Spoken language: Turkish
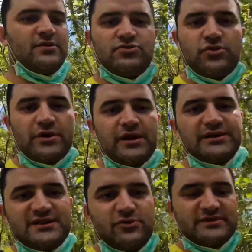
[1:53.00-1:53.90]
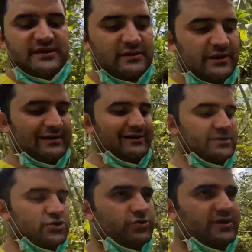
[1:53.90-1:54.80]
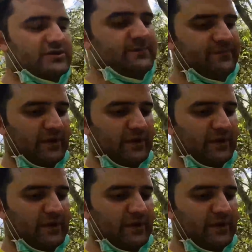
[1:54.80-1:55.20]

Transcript: Sürekli ağaca böyle sarılı halde yaşıyorlar.